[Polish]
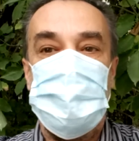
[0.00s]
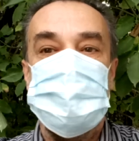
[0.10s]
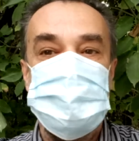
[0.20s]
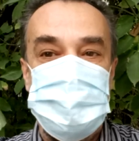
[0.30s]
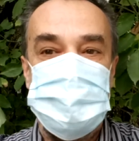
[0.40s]

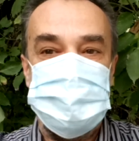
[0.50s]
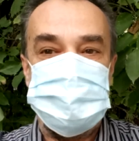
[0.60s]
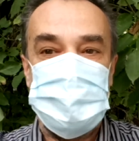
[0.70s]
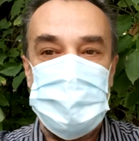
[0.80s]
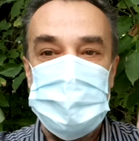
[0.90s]
Witaj.
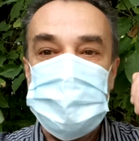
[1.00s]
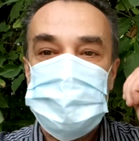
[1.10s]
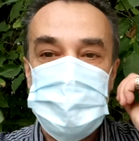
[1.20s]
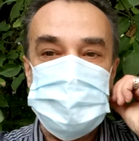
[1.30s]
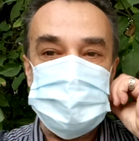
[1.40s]

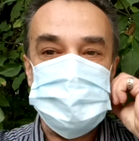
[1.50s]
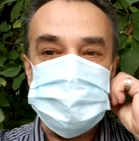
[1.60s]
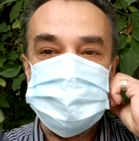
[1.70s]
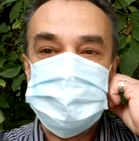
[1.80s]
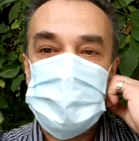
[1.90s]
Dzień dobry.
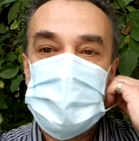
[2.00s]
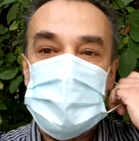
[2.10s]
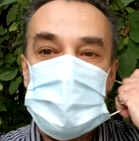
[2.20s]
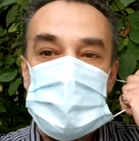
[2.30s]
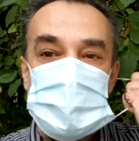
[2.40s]

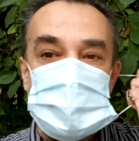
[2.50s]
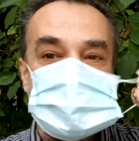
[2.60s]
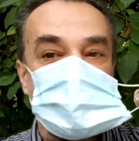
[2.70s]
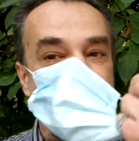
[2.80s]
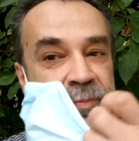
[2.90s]

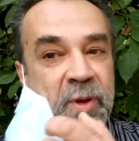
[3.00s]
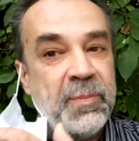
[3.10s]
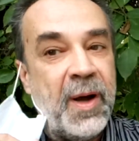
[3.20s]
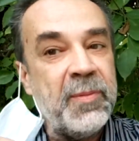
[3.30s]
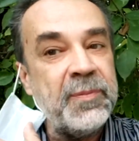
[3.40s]
Cóż,
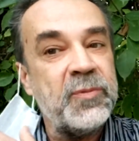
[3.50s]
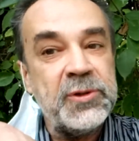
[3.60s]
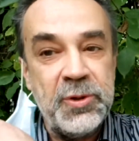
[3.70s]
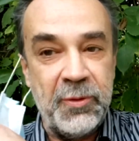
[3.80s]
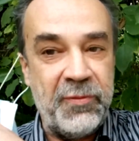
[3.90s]
mamy
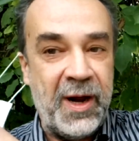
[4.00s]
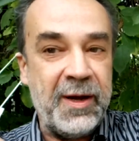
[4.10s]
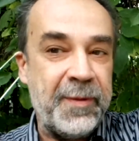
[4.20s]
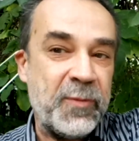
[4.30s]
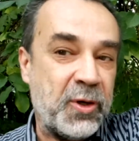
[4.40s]
drugą
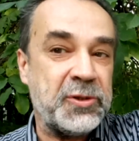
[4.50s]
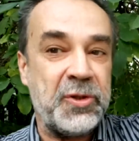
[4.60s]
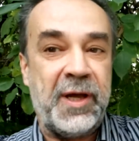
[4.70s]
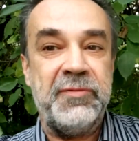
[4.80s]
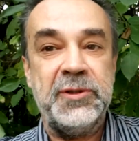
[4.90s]
falę
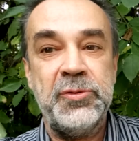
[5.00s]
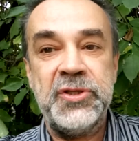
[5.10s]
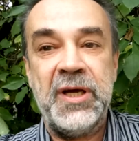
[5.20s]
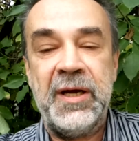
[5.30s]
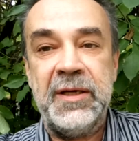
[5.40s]

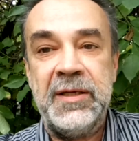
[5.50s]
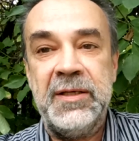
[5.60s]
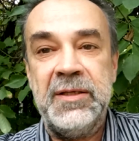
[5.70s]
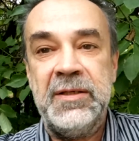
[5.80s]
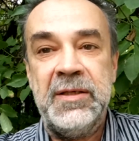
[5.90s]
koronawirusa
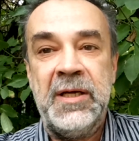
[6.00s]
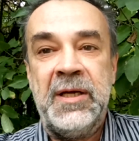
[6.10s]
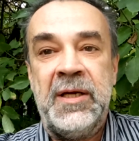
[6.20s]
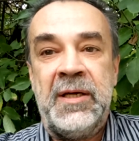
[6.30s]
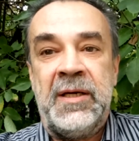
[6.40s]
i
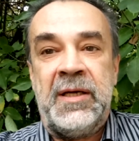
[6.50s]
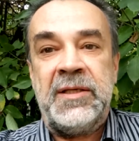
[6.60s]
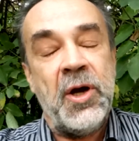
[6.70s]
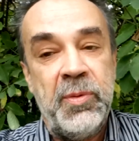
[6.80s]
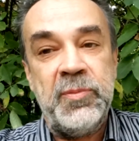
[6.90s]

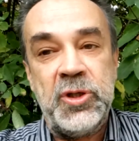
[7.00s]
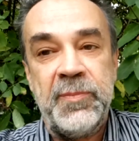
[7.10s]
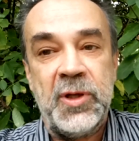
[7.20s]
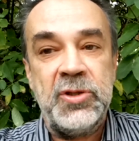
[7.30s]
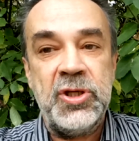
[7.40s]
chciałbym Ci
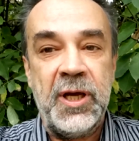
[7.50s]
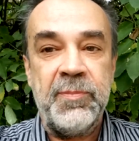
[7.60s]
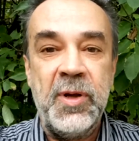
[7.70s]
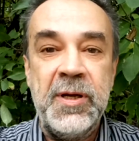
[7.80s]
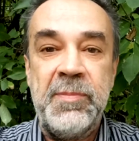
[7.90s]
dzisiaj
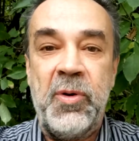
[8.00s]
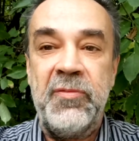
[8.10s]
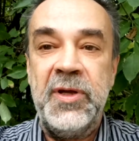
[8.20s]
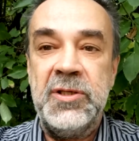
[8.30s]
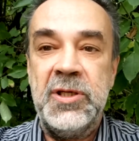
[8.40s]
e,
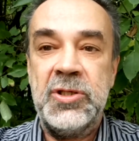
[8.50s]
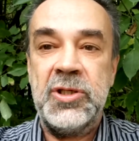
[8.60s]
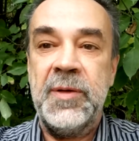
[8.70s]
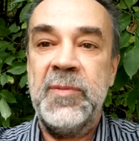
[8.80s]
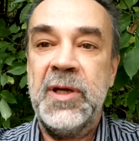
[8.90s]

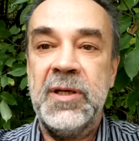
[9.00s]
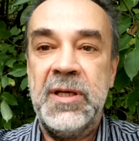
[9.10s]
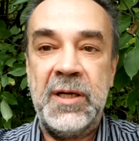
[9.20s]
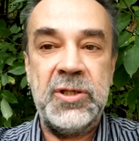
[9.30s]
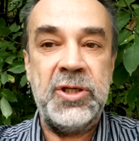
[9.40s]
powiedzieć, e,
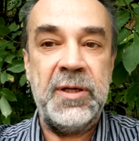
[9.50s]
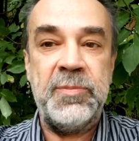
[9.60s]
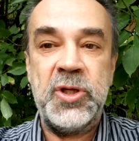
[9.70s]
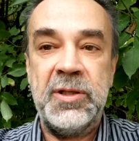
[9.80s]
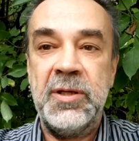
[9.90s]
jak się
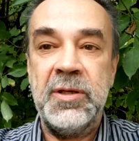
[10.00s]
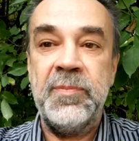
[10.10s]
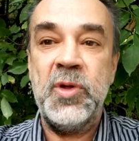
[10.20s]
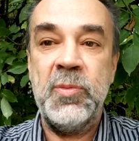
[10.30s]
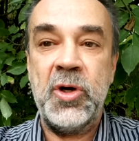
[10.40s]
przed e,
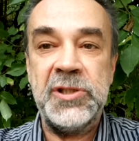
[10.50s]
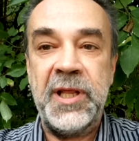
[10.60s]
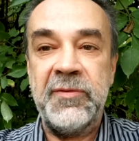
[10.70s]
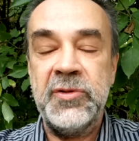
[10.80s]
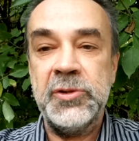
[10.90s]
tym
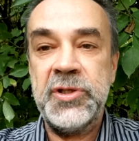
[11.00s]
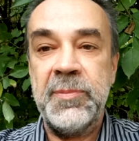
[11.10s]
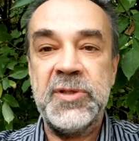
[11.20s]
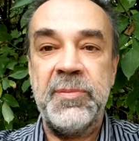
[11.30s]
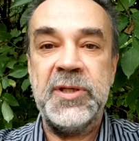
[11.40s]

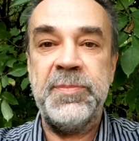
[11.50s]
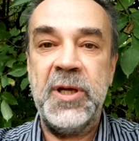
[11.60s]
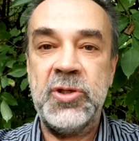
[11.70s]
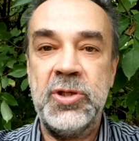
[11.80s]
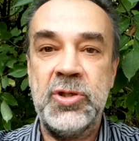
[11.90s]
koronawirusem
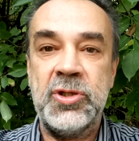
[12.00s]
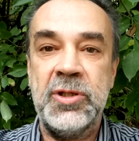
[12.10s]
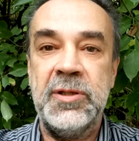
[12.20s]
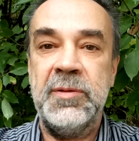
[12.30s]
zabezpieczyć.